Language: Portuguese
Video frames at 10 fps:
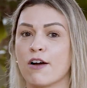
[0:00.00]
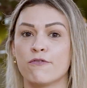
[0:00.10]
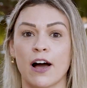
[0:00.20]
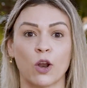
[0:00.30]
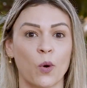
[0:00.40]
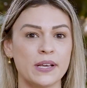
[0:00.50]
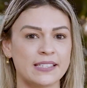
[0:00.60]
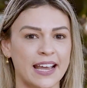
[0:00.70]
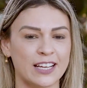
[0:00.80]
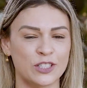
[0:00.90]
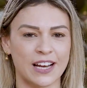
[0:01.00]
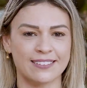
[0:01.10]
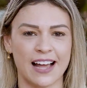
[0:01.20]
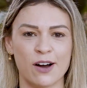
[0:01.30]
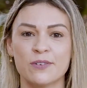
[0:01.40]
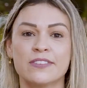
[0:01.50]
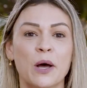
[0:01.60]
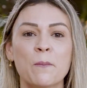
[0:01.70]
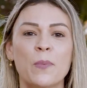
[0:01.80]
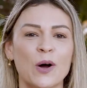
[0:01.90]
Falou em ceia de Natal,
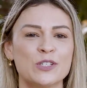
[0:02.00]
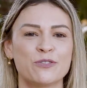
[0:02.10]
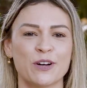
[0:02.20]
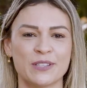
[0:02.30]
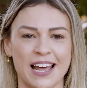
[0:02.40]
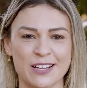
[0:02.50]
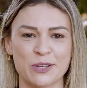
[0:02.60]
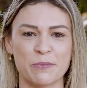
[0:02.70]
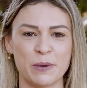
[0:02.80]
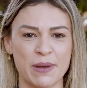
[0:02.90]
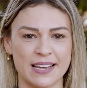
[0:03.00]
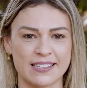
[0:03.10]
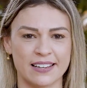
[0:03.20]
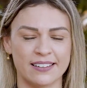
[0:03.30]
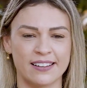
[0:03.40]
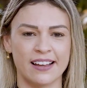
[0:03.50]
não pode faltar a sobremesa.